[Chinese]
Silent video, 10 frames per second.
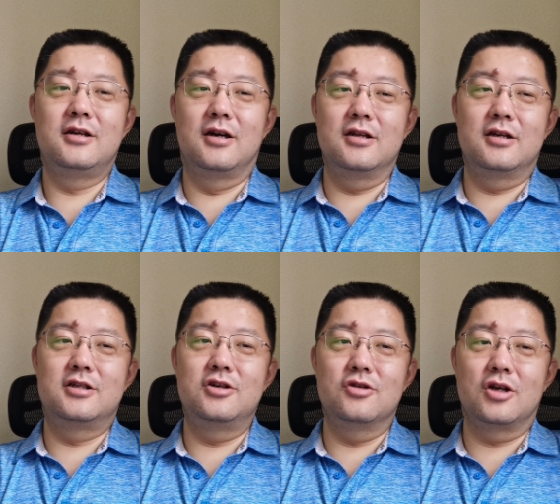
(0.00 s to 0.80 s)
然后呢，
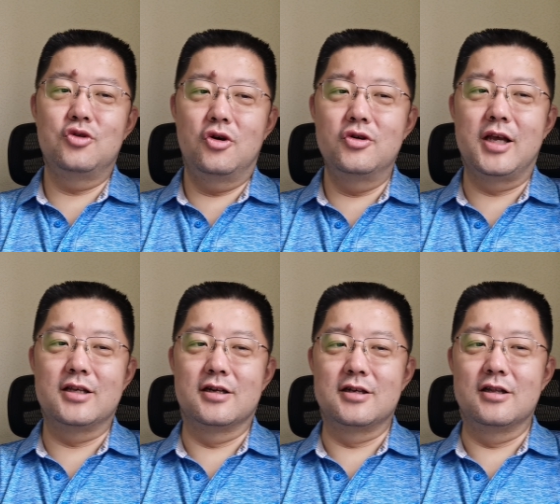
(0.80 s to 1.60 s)
只有到最后那
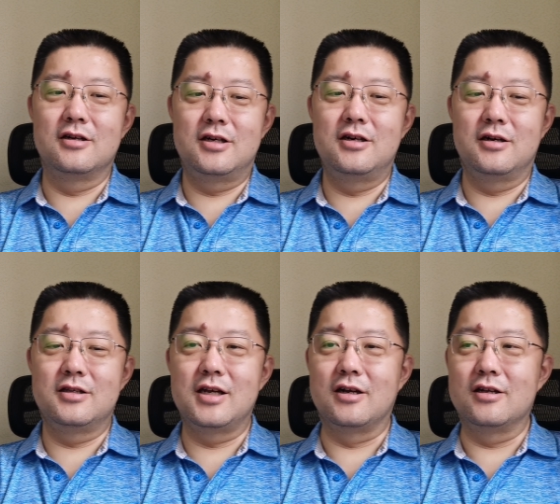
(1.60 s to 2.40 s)
一层才能真
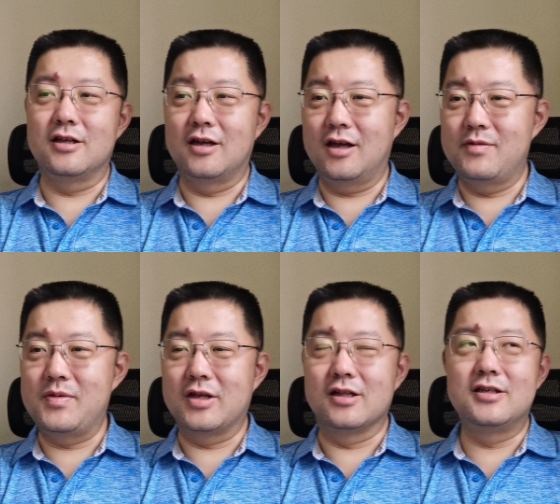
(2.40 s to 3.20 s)
正见到你的 APP，